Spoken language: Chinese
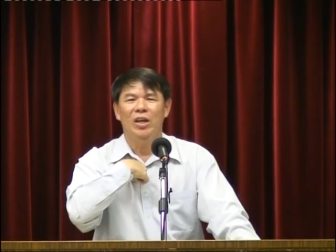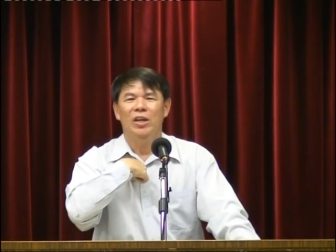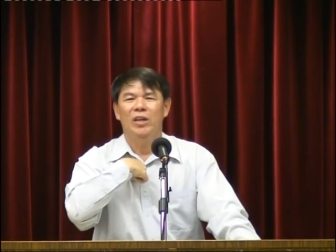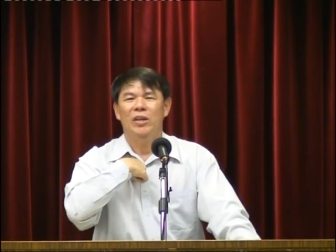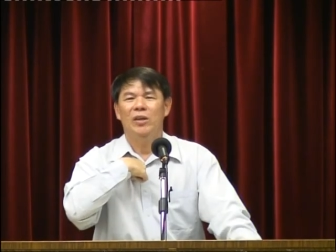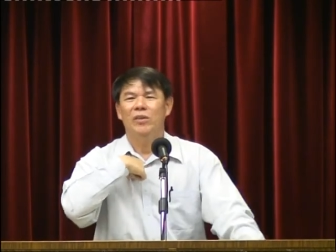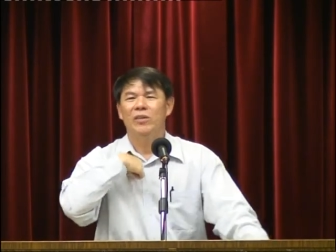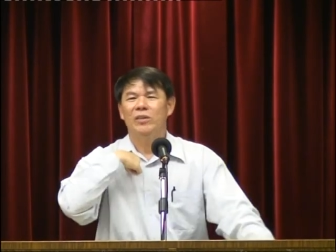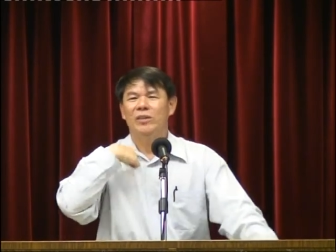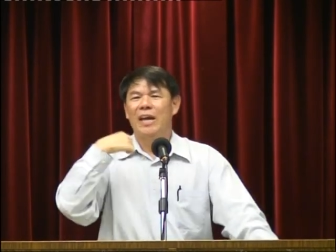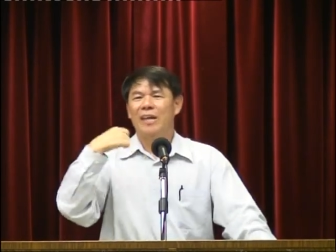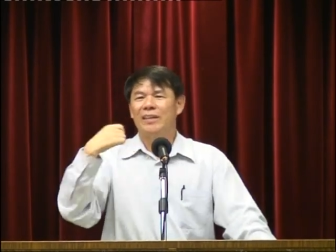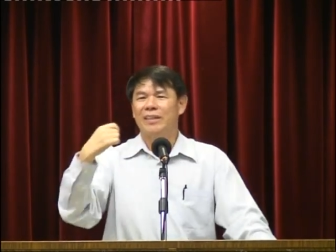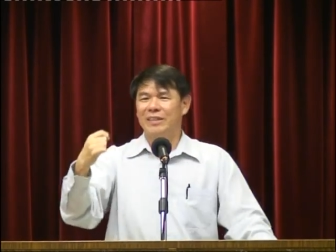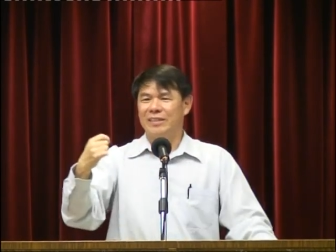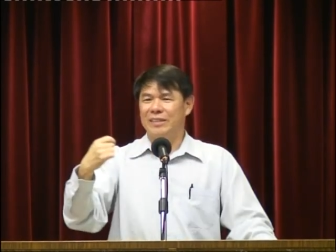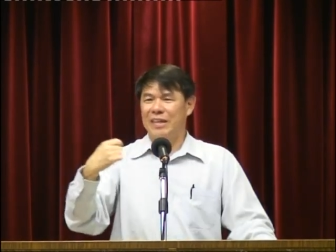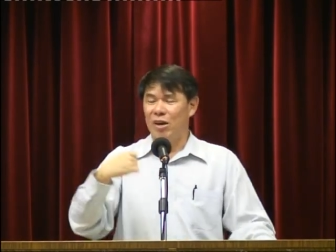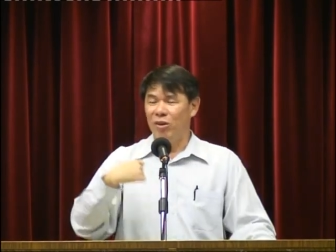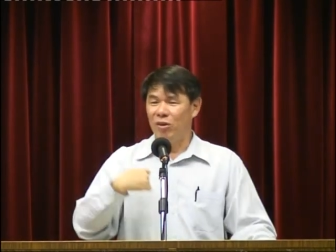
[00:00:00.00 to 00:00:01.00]
能够大
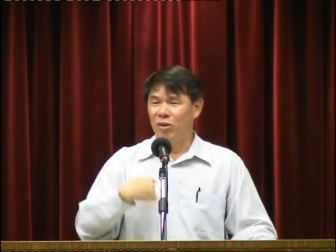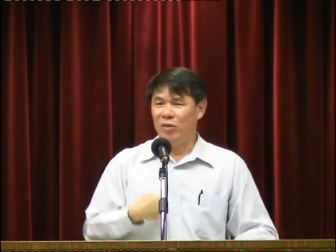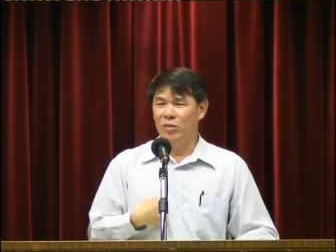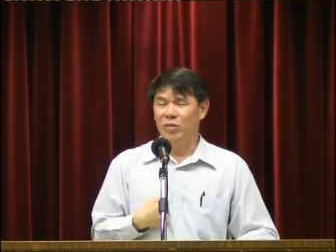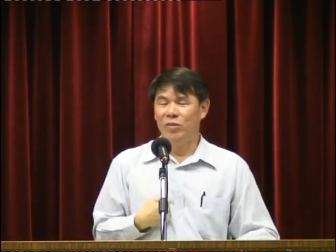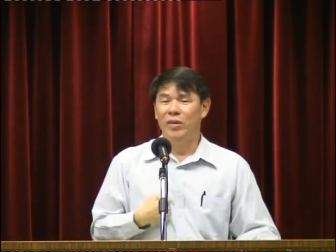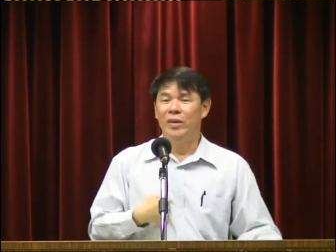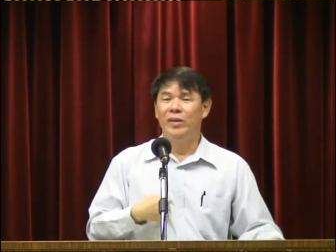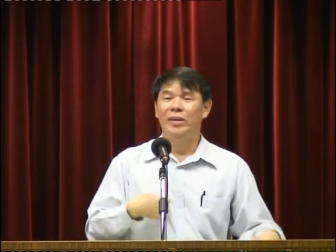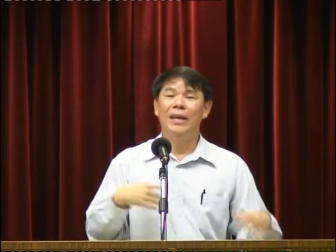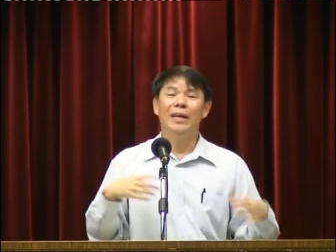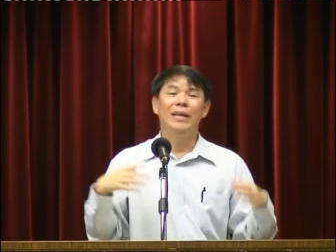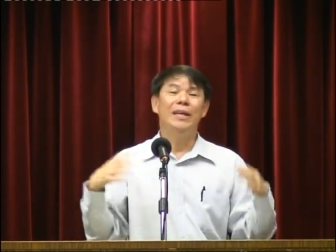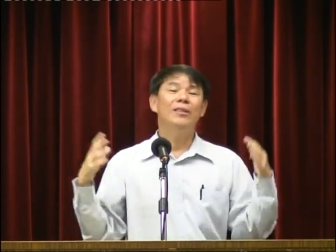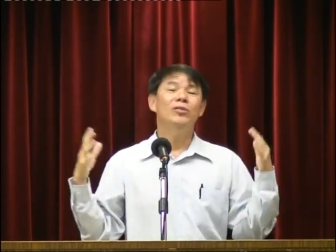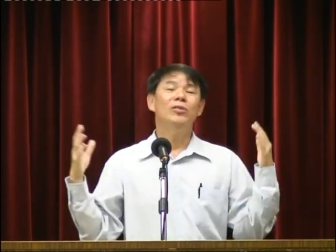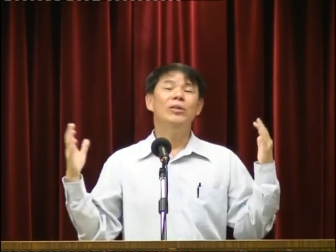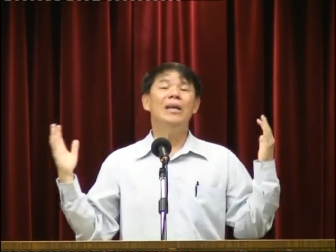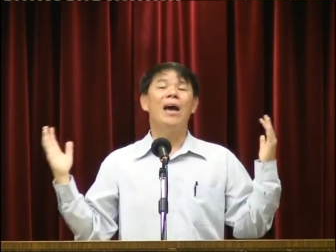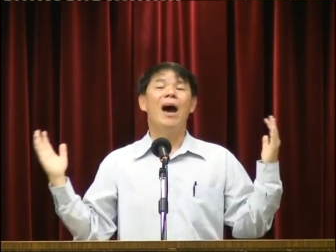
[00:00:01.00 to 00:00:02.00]
家交流。那
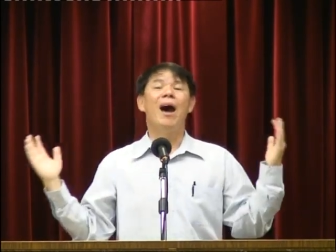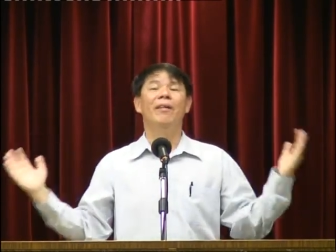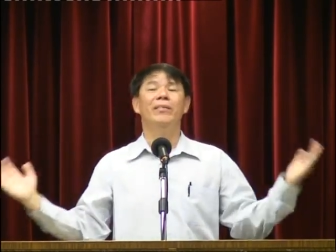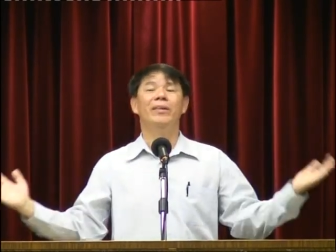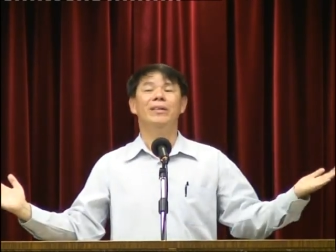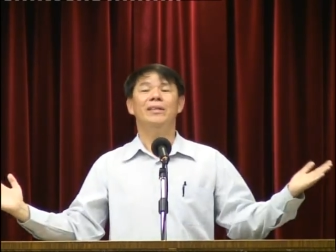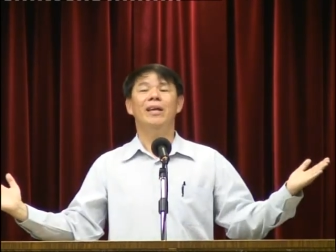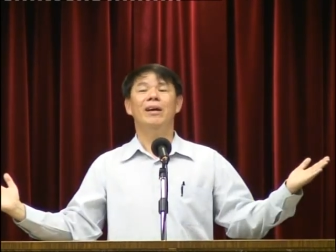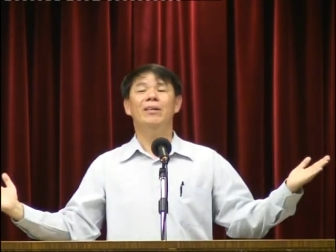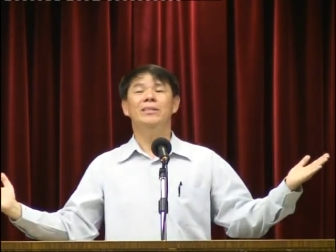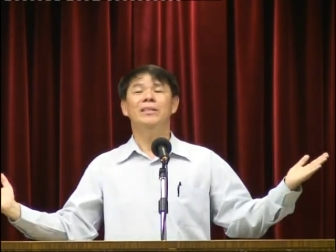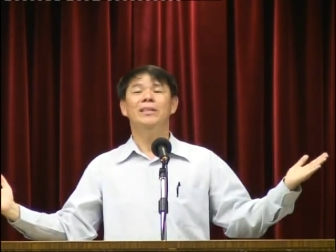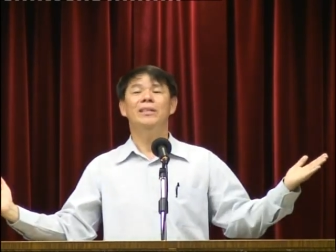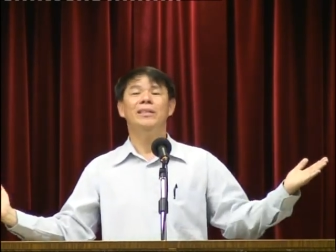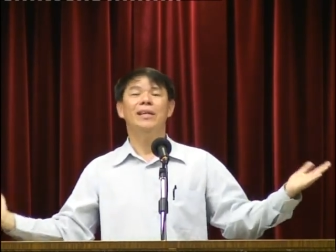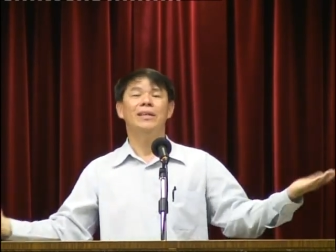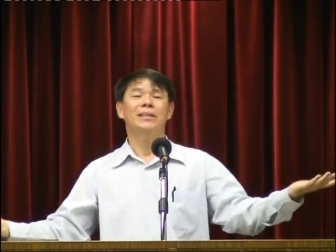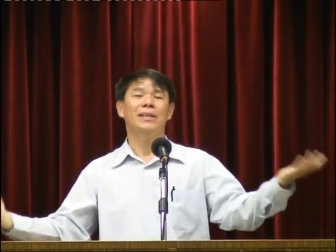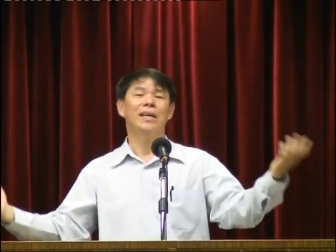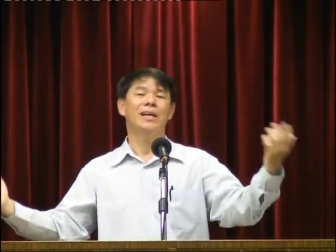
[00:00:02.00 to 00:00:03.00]
最好的消息，在这